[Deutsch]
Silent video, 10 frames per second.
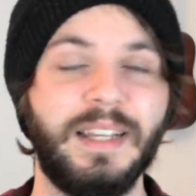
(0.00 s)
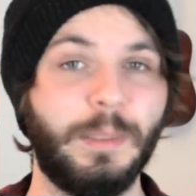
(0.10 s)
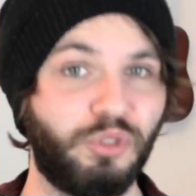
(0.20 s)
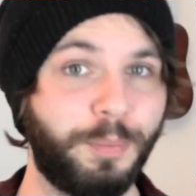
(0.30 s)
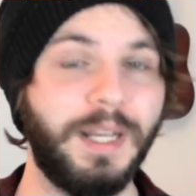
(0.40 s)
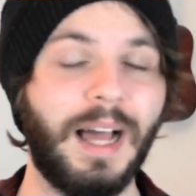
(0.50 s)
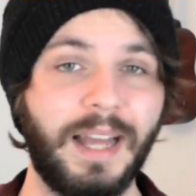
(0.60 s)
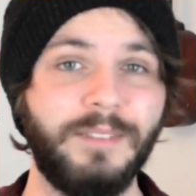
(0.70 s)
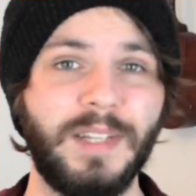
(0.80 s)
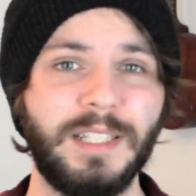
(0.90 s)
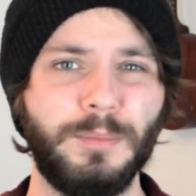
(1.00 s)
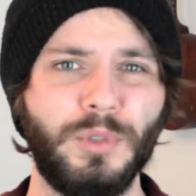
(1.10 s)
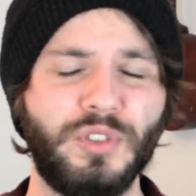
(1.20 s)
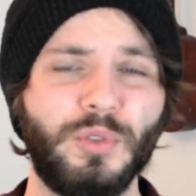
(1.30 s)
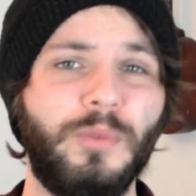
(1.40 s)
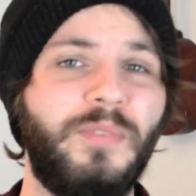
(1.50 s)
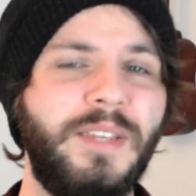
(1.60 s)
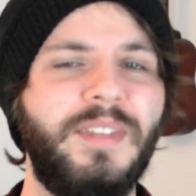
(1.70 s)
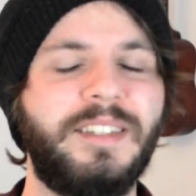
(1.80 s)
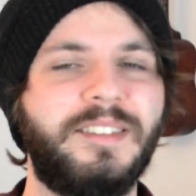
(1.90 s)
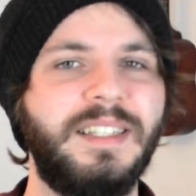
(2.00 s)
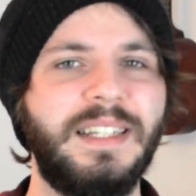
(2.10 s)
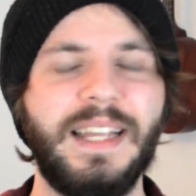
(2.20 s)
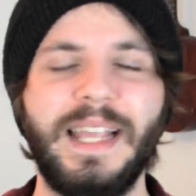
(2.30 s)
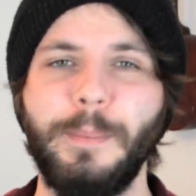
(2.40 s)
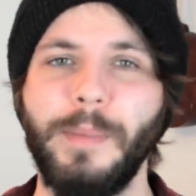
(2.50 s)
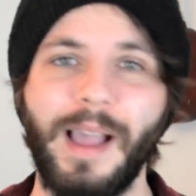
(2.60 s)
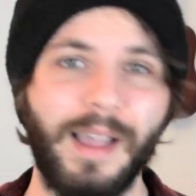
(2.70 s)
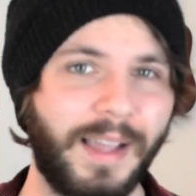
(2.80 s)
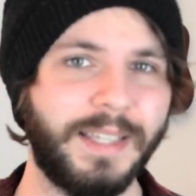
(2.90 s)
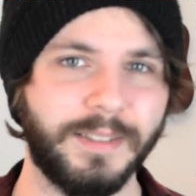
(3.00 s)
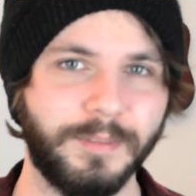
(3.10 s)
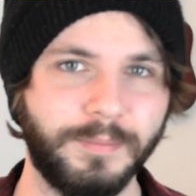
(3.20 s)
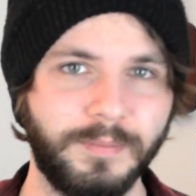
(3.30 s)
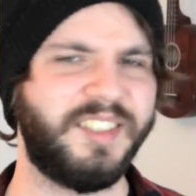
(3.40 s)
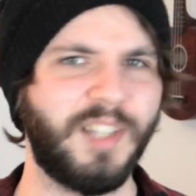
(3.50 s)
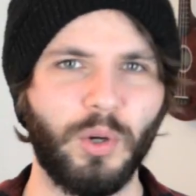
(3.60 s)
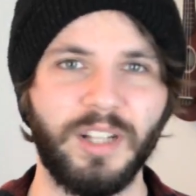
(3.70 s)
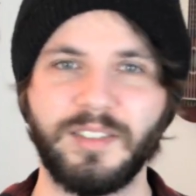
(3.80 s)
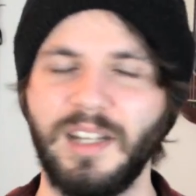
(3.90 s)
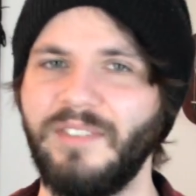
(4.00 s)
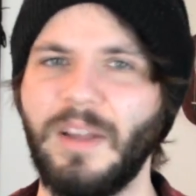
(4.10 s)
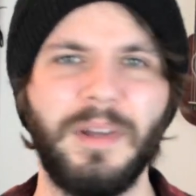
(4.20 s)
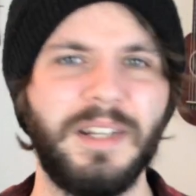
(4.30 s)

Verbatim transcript: im Spiel anwenden müssen und wie wir Ziele eben erreichen. Ist ja auch ganz klar, wenn man